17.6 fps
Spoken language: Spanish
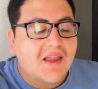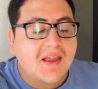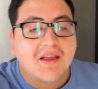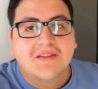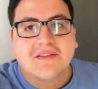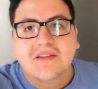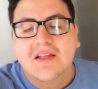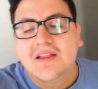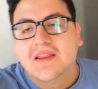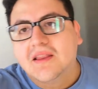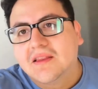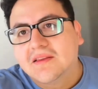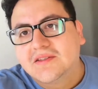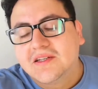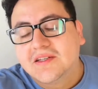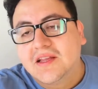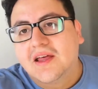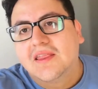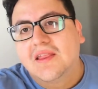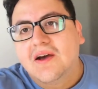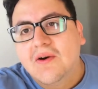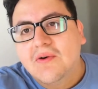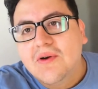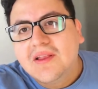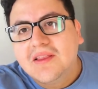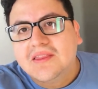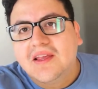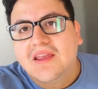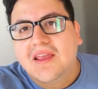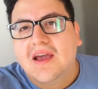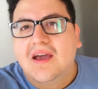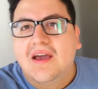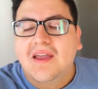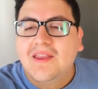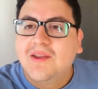Y si te, has dado cuenta,
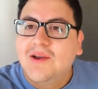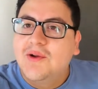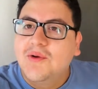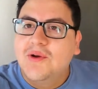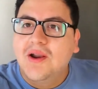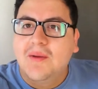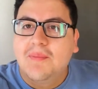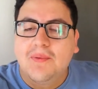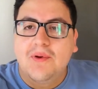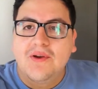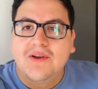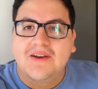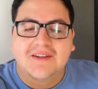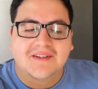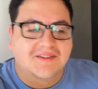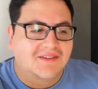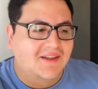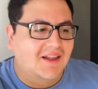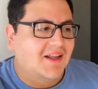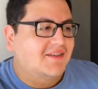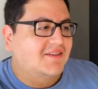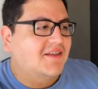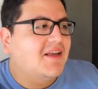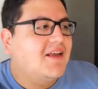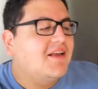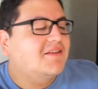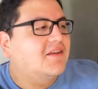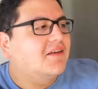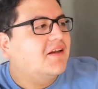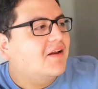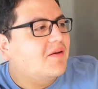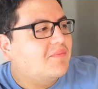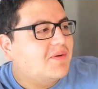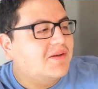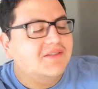ya he hecho algunas pruebas. Las hice en
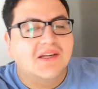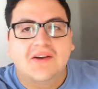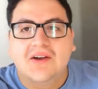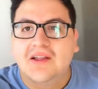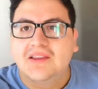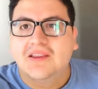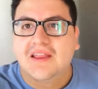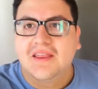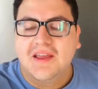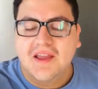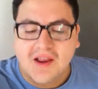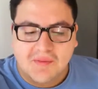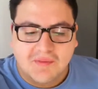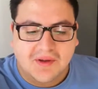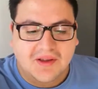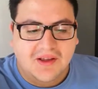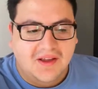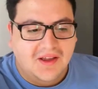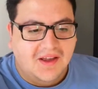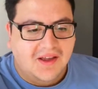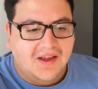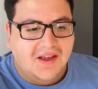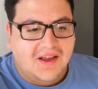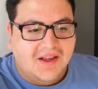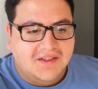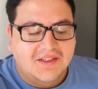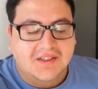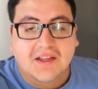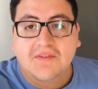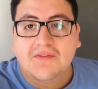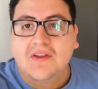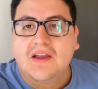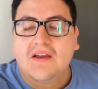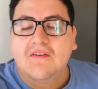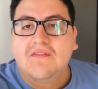el pasado antes de irme. Si te
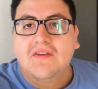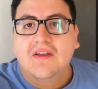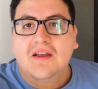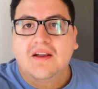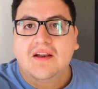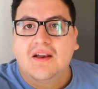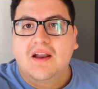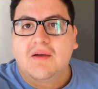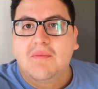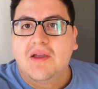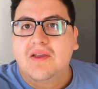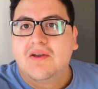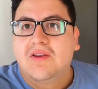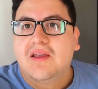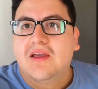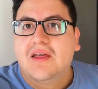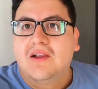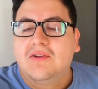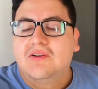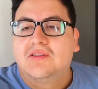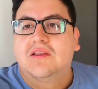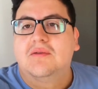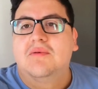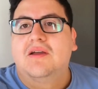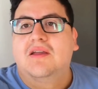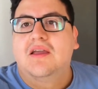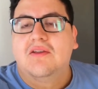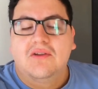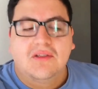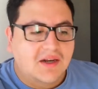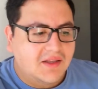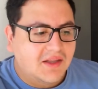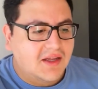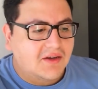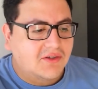fijas bien, la mayoría de los temas que yo he
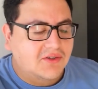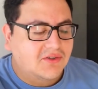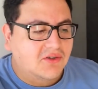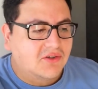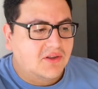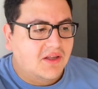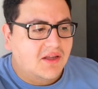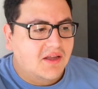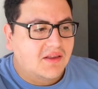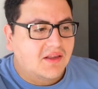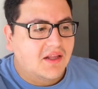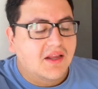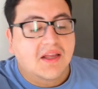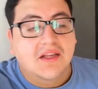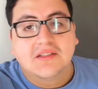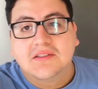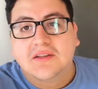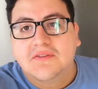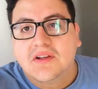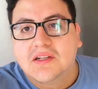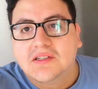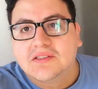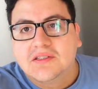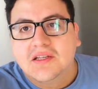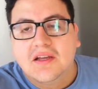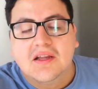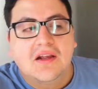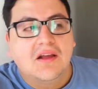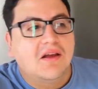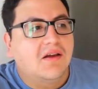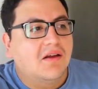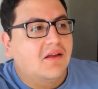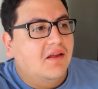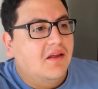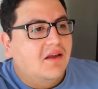tratado son de inteligencia
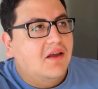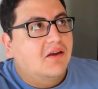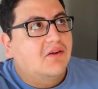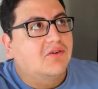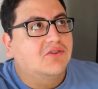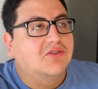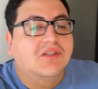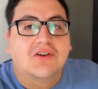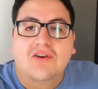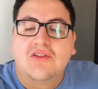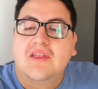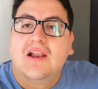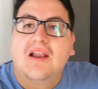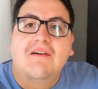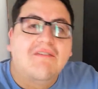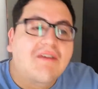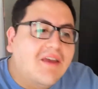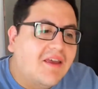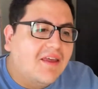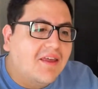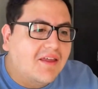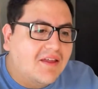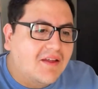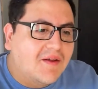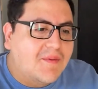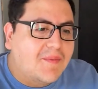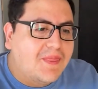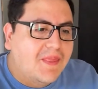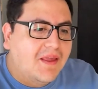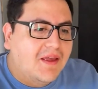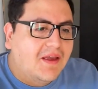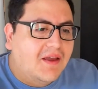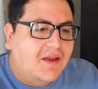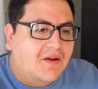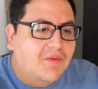financiera, consejos de la vida,
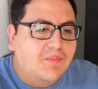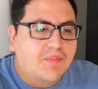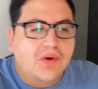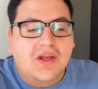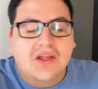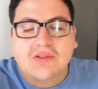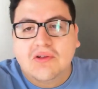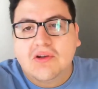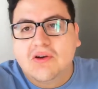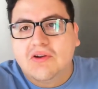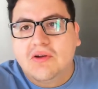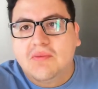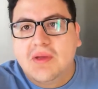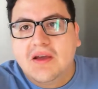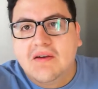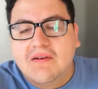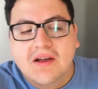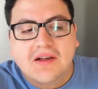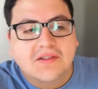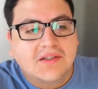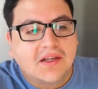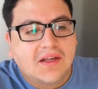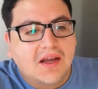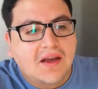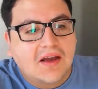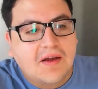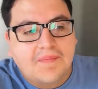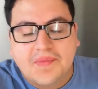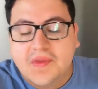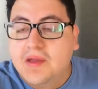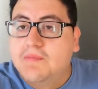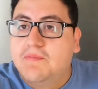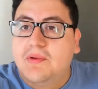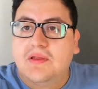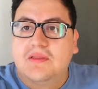un poquito de economía básica,
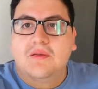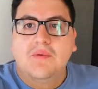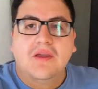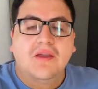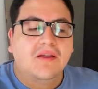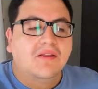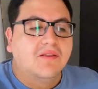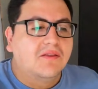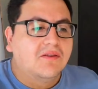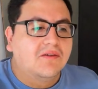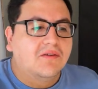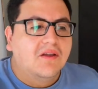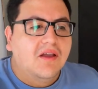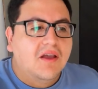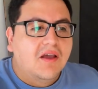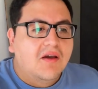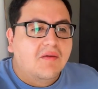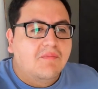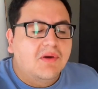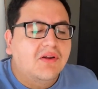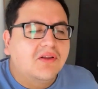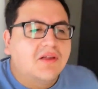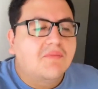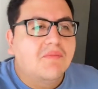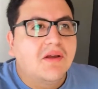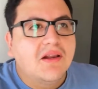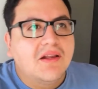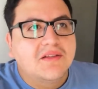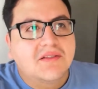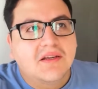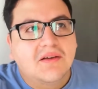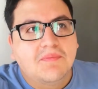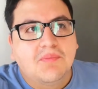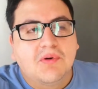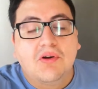emprendimiento, pero también
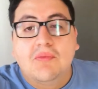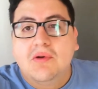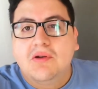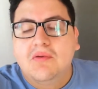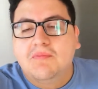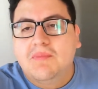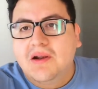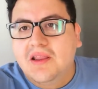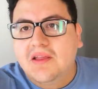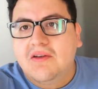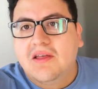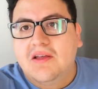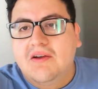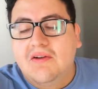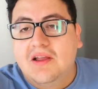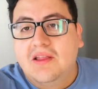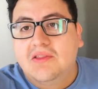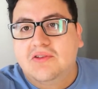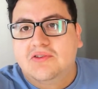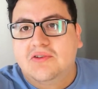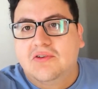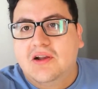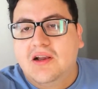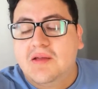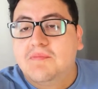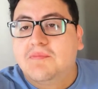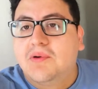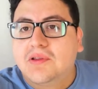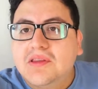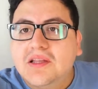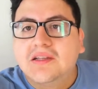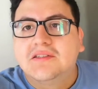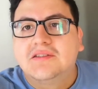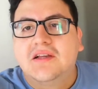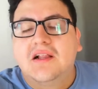hice por lo menos un par de videos hablando sobre la
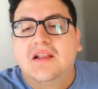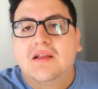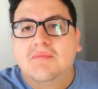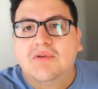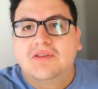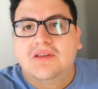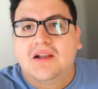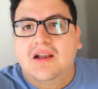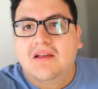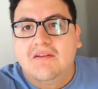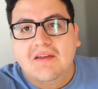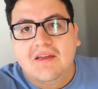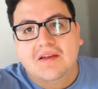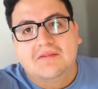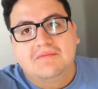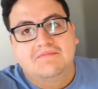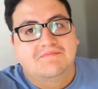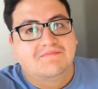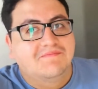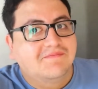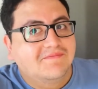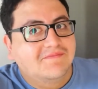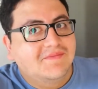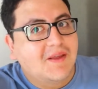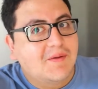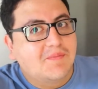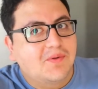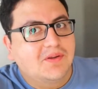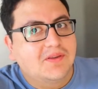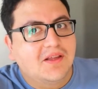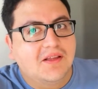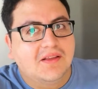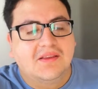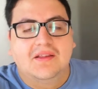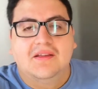importancia del deporte en la vida,
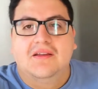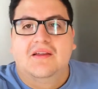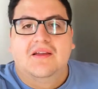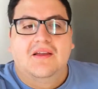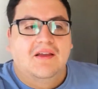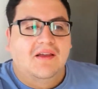importante,